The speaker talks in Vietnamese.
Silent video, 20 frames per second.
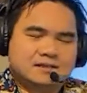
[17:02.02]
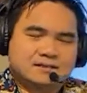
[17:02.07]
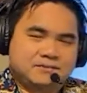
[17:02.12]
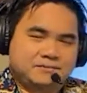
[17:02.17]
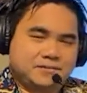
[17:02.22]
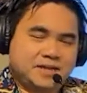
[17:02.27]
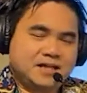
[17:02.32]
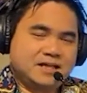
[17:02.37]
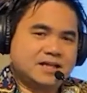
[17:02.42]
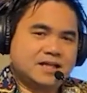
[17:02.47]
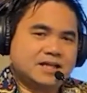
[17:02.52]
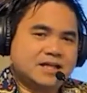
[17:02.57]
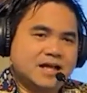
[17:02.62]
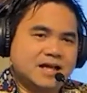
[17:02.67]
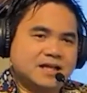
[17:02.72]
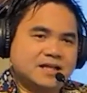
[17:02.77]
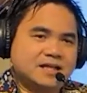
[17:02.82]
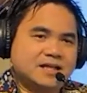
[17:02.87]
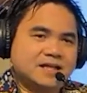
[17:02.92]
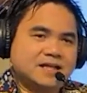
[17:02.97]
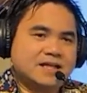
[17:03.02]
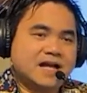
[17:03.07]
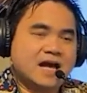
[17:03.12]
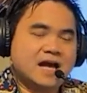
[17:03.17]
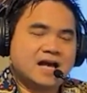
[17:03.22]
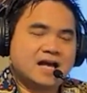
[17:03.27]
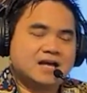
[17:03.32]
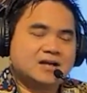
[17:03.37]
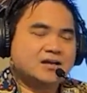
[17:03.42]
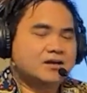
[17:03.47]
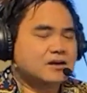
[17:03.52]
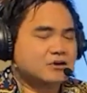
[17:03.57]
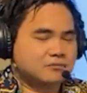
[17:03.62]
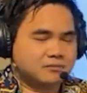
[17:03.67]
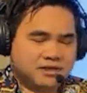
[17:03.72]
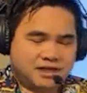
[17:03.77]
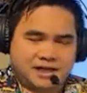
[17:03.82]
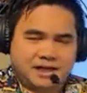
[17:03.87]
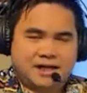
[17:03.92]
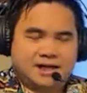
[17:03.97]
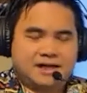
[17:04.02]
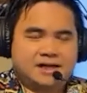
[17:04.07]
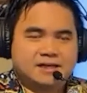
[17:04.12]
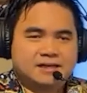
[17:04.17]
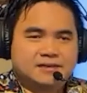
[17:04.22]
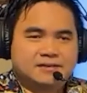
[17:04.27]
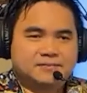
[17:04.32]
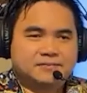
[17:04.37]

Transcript: mấy cái này thì giá nó không rẻ